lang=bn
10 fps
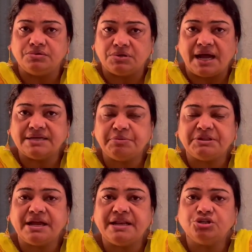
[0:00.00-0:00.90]
কাজ পেতে
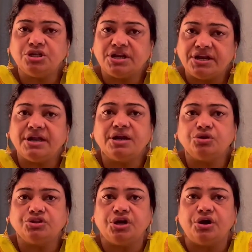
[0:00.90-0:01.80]
গেলে যদি টেন্ডার
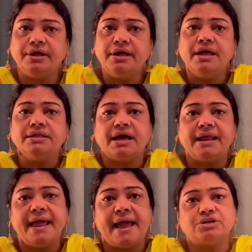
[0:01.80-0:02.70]
করতে হয় তাহলে
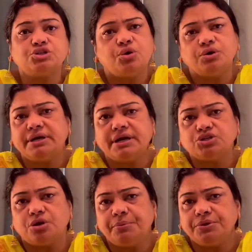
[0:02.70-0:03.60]
একশো কোটি টাকা
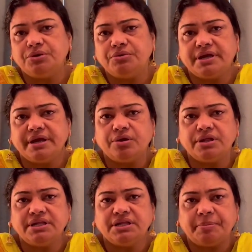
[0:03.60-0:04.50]
সম্পত্তি উনি কি করে
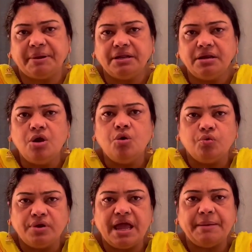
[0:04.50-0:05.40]
দিয়ে দিতে পারেন
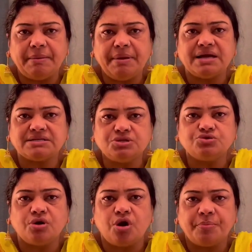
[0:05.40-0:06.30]
উনি এইভাবে
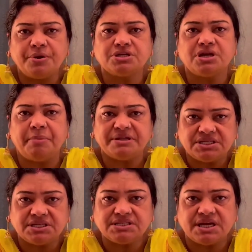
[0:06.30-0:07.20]
আসানসোল কর্পোরেশনটা বেঁচে
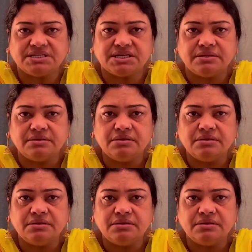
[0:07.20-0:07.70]
দিতে চাইছেন